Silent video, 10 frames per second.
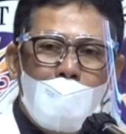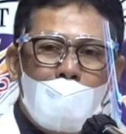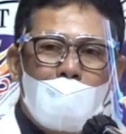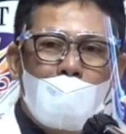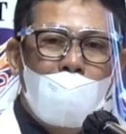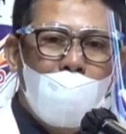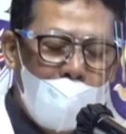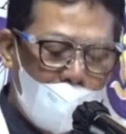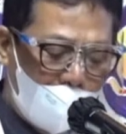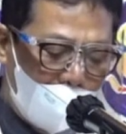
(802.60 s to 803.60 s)
Terpilih
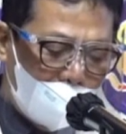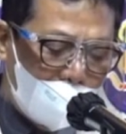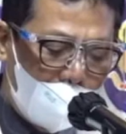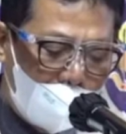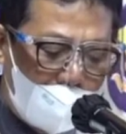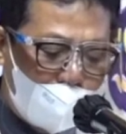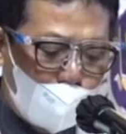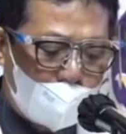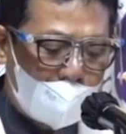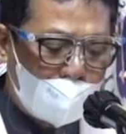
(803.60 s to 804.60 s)
sebagai
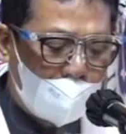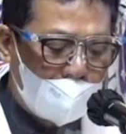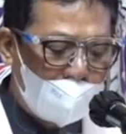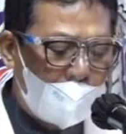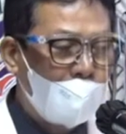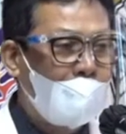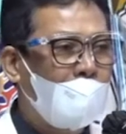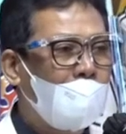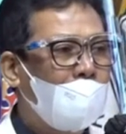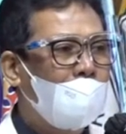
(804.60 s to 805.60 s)
pusat
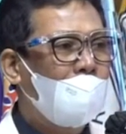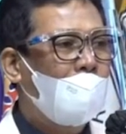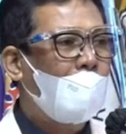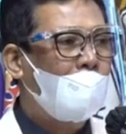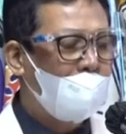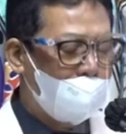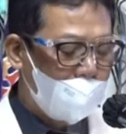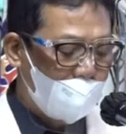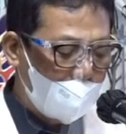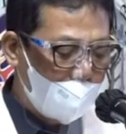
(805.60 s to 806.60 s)
pengembangan
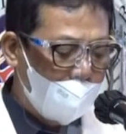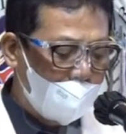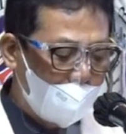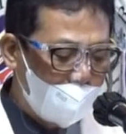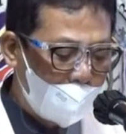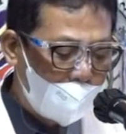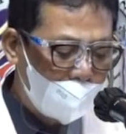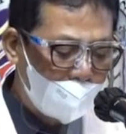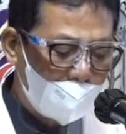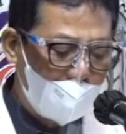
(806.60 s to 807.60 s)
artificial intelligence
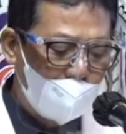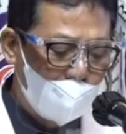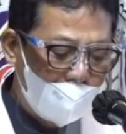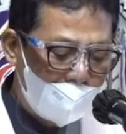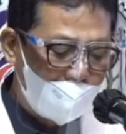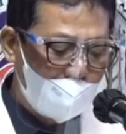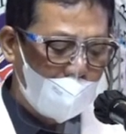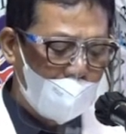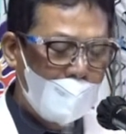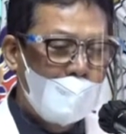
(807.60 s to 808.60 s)
Indonesia
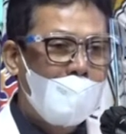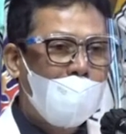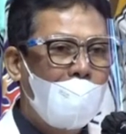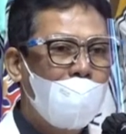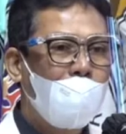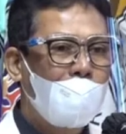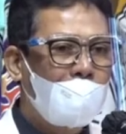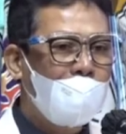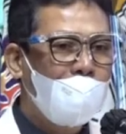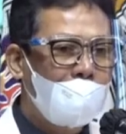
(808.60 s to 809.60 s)
yang
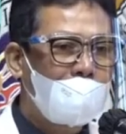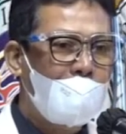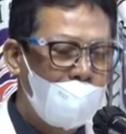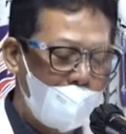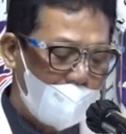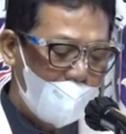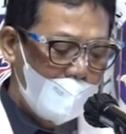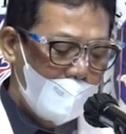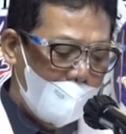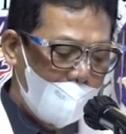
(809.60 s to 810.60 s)
bekerja sama
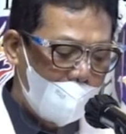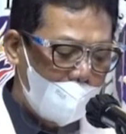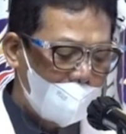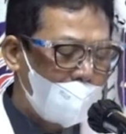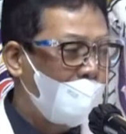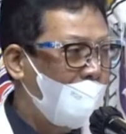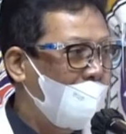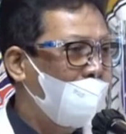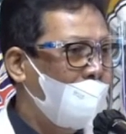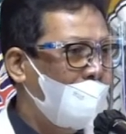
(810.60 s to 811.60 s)
dengan
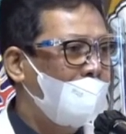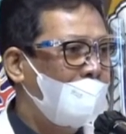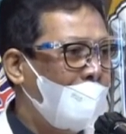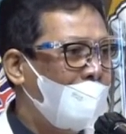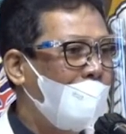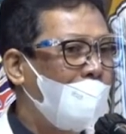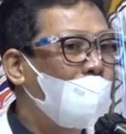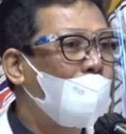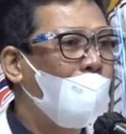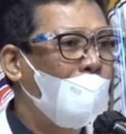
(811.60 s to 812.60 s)
Kemendikbudristek dan
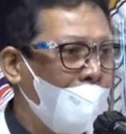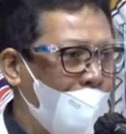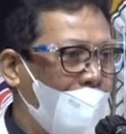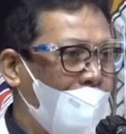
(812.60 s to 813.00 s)
Google.